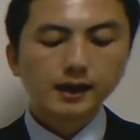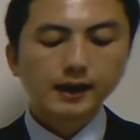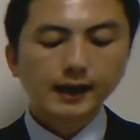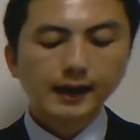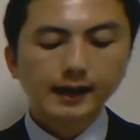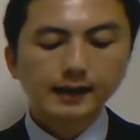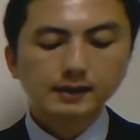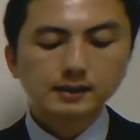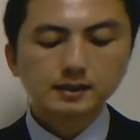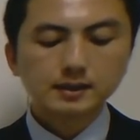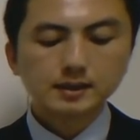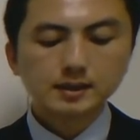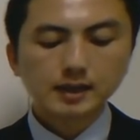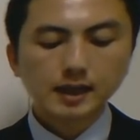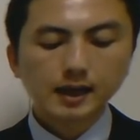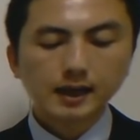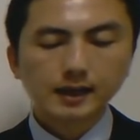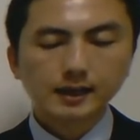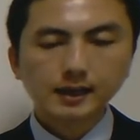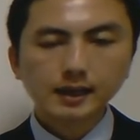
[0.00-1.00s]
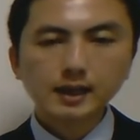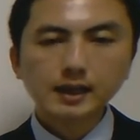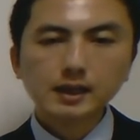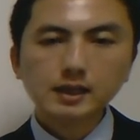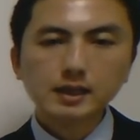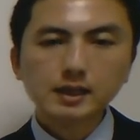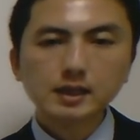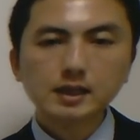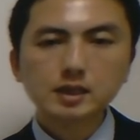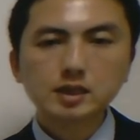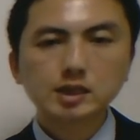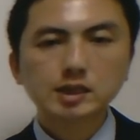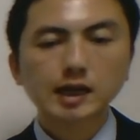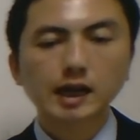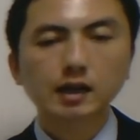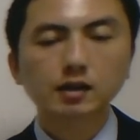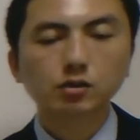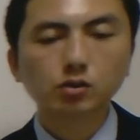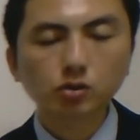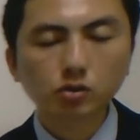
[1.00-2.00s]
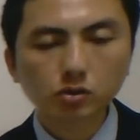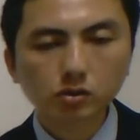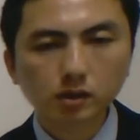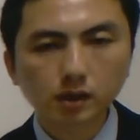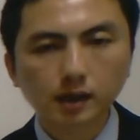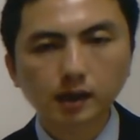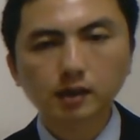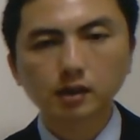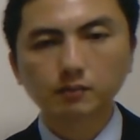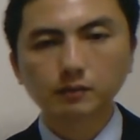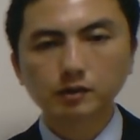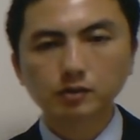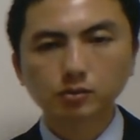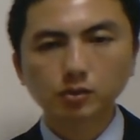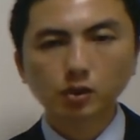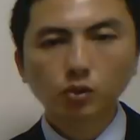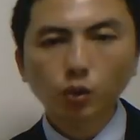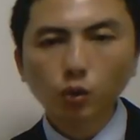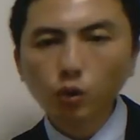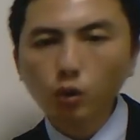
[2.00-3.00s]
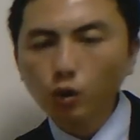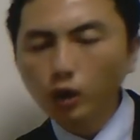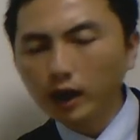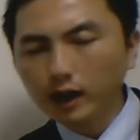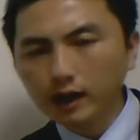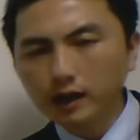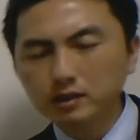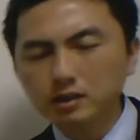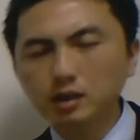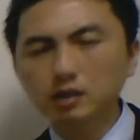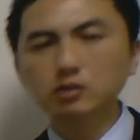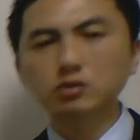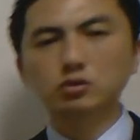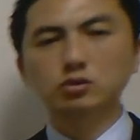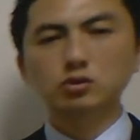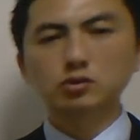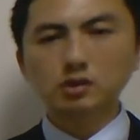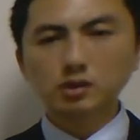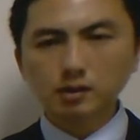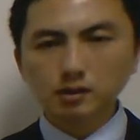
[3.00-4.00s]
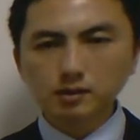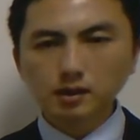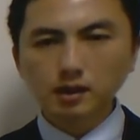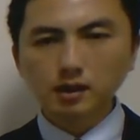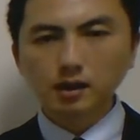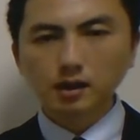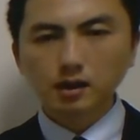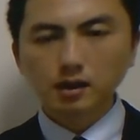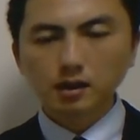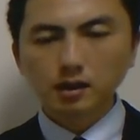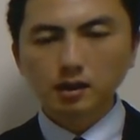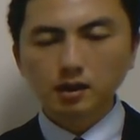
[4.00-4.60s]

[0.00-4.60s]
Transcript: 患者イニシャルってなってますよね。ここを赤チェックしておいてください。